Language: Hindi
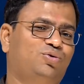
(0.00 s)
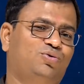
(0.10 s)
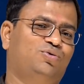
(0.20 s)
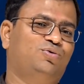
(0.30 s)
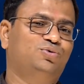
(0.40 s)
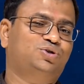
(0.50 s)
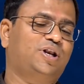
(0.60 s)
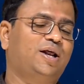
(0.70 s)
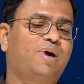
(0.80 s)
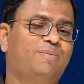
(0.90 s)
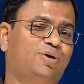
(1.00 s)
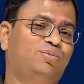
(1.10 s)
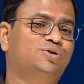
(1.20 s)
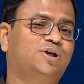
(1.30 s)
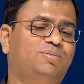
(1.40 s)
तो उसके लिए भी आपने
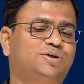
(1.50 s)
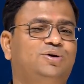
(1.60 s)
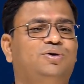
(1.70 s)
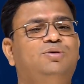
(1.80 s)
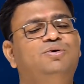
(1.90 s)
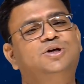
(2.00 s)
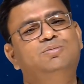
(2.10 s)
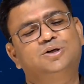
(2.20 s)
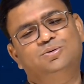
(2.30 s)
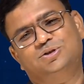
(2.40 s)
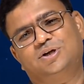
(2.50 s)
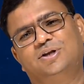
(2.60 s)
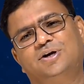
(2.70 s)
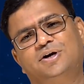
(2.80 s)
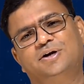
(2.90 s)
बहुत सारे बचाव किए तो वैसे ही बचाव इसके
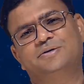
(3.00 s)
अंदर करने